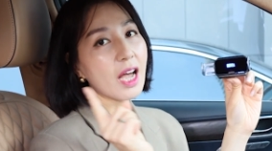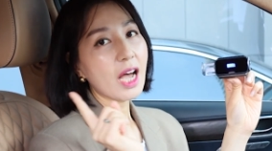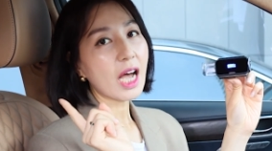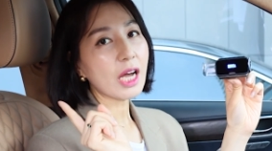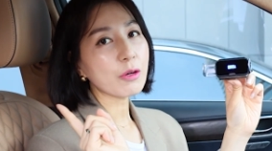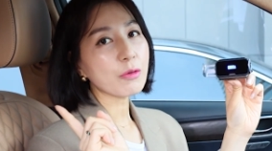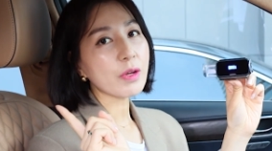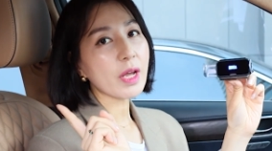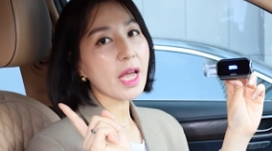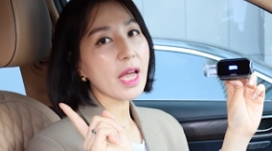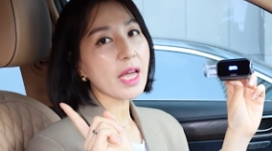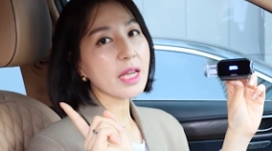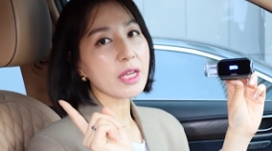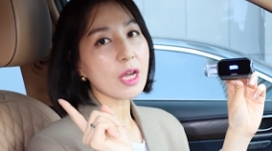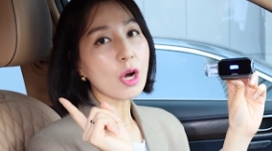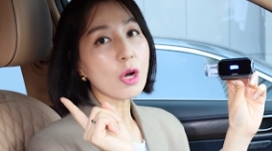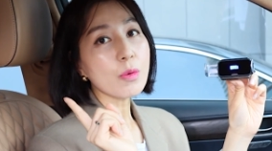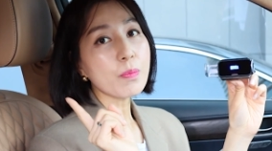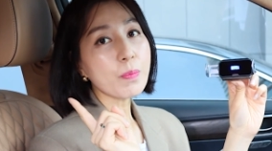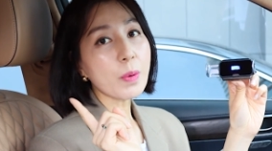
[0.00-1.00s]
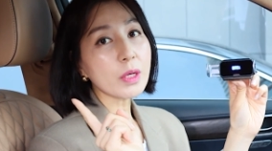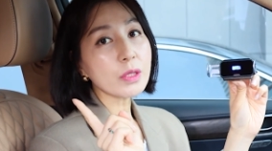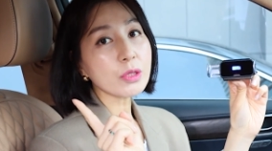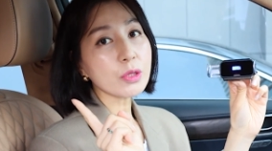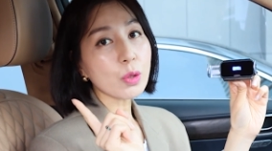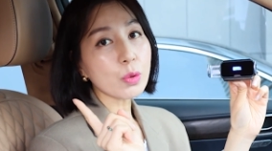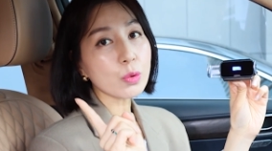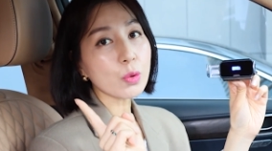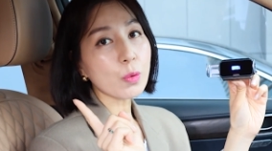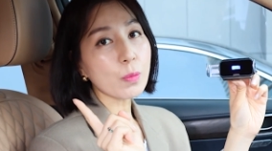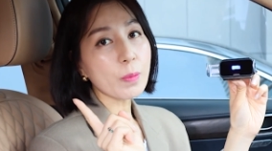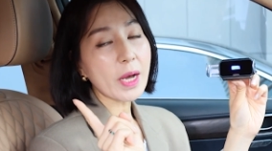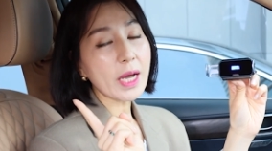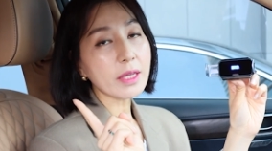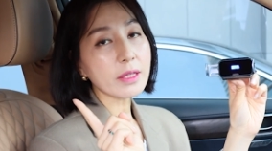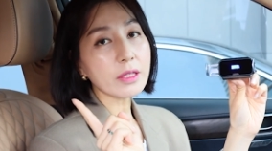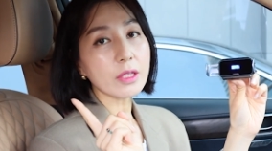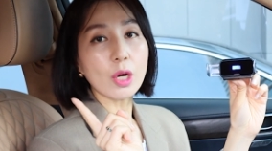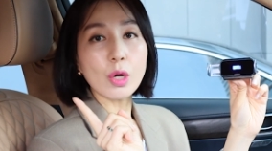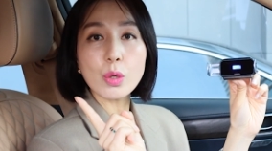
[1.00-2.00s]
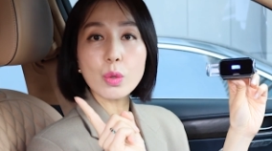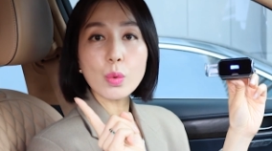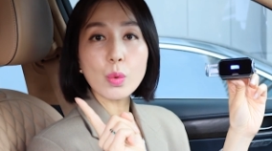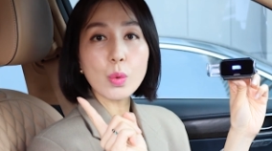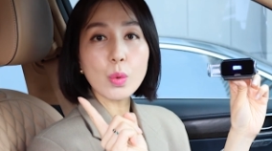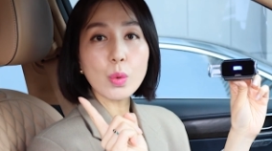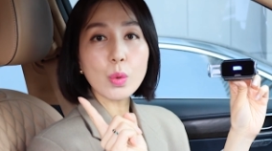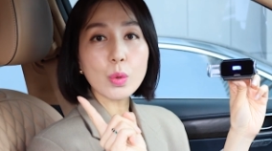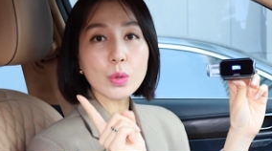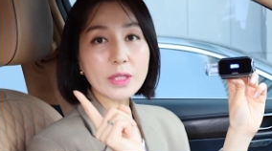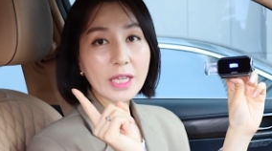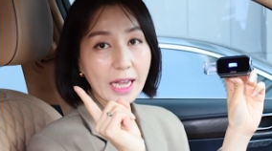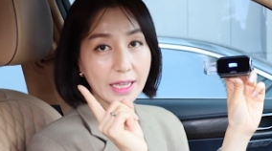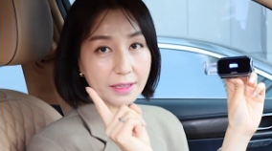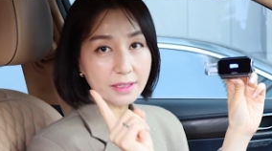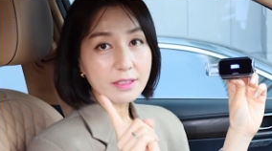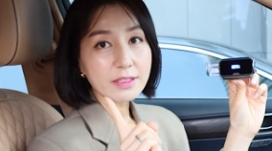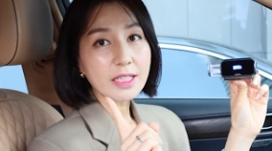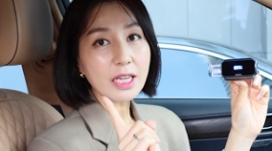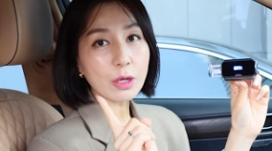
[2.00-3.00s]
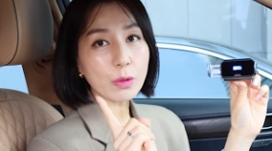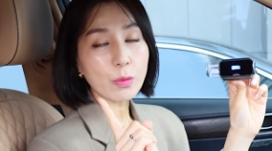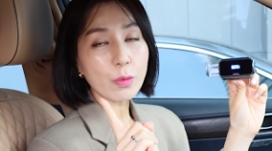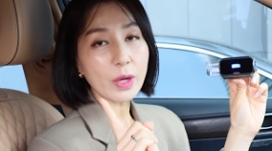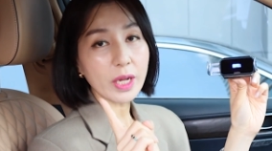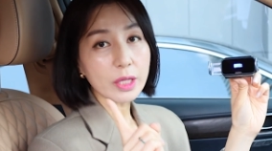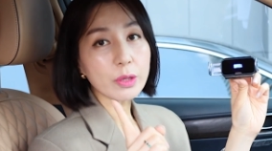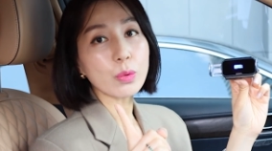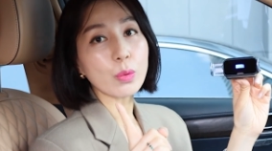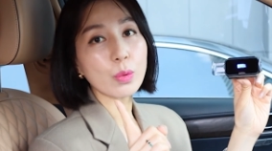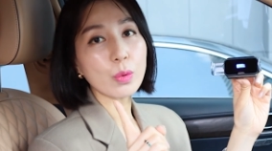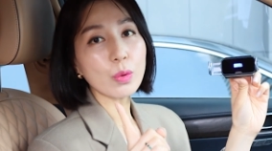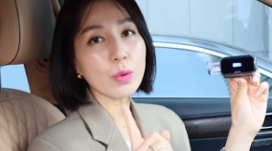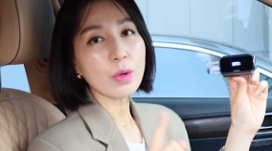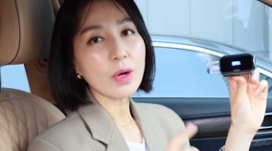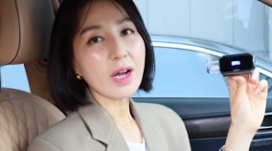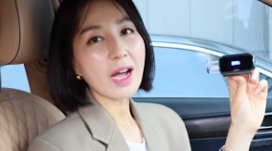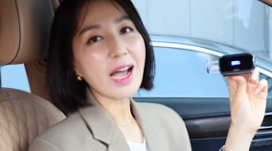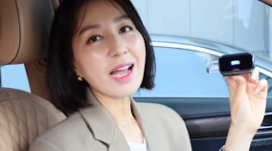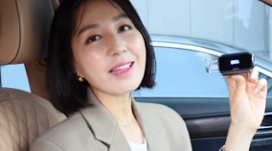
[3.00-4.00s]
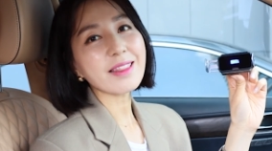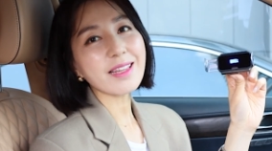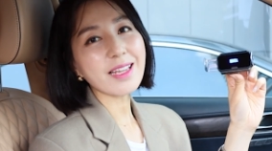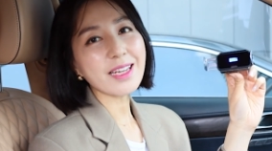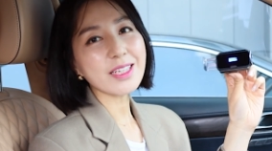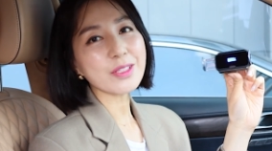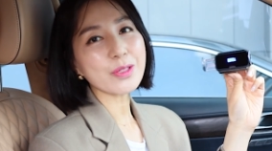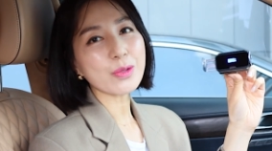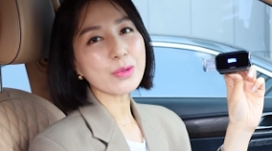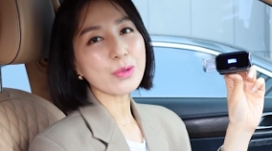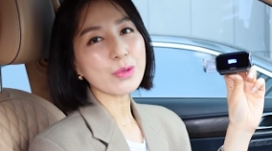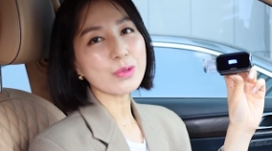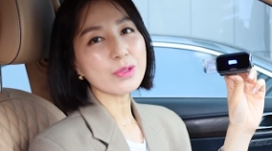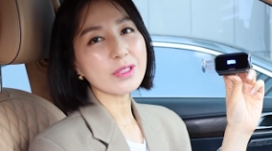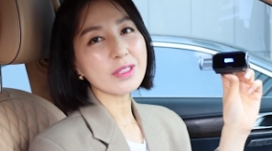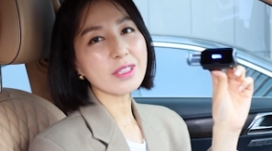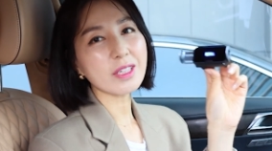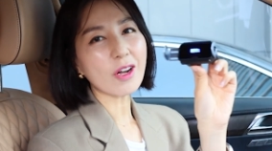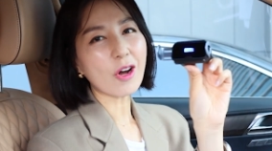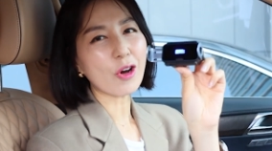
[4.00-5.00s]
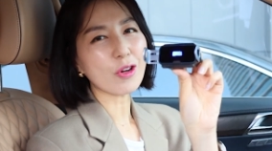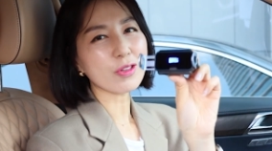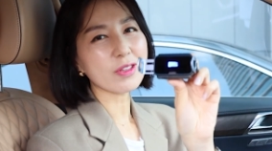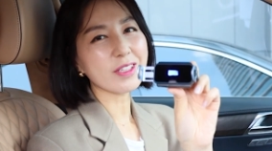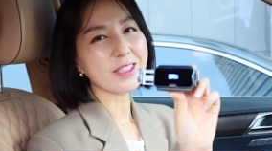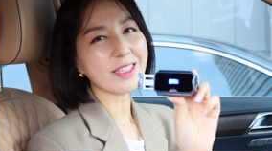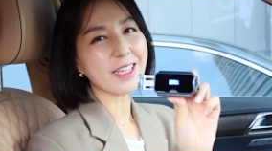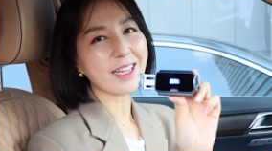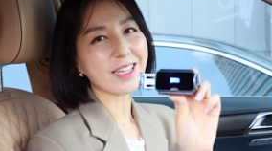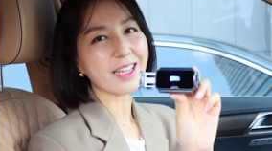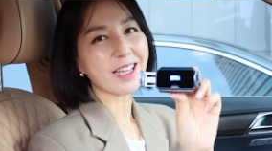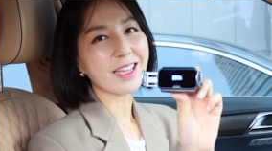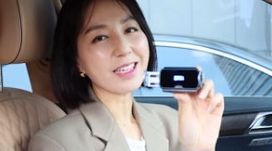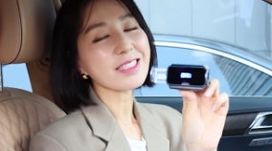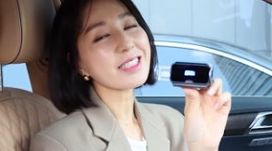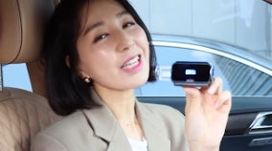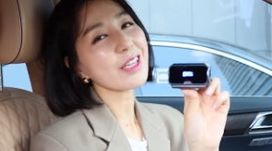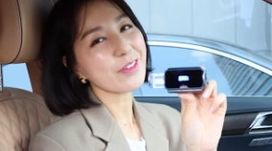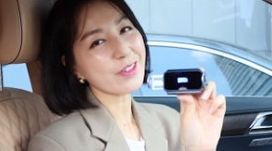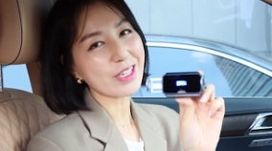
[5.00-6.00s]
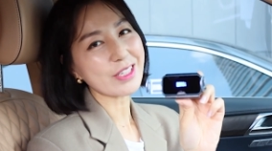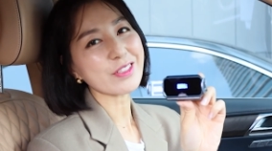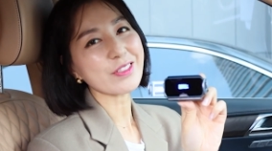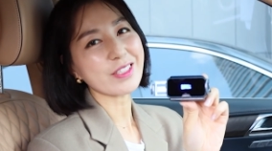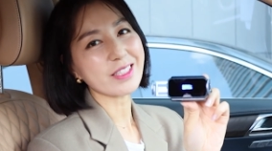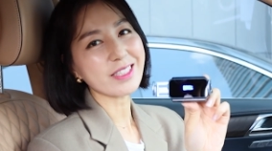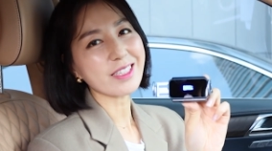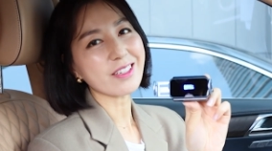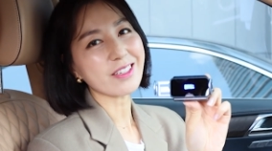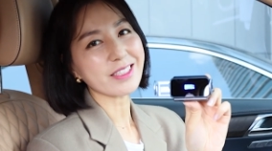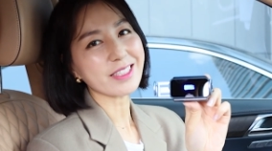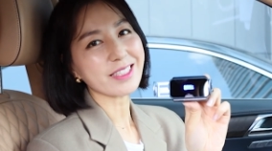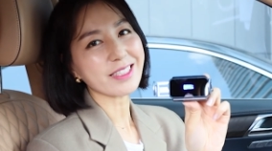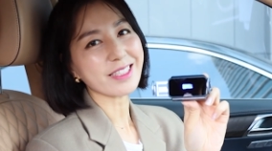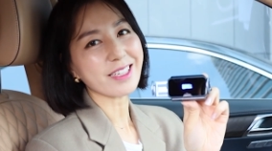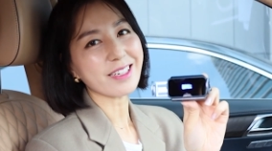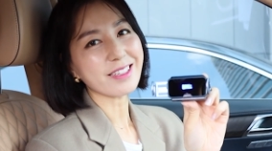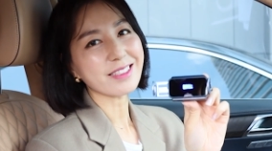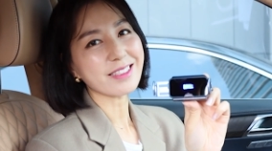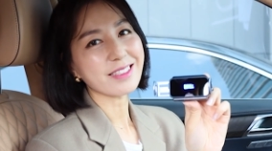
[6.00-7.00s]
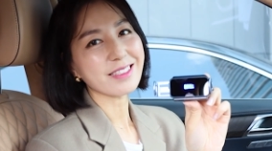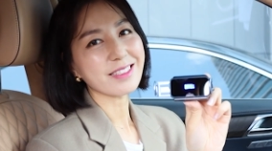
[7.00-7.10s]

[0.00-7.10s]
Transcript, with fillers: 하루에 10번 정도만 열고 닫는다고 해도 한 달 정도는 거뜬하게 사용할 수 있는 것이죠.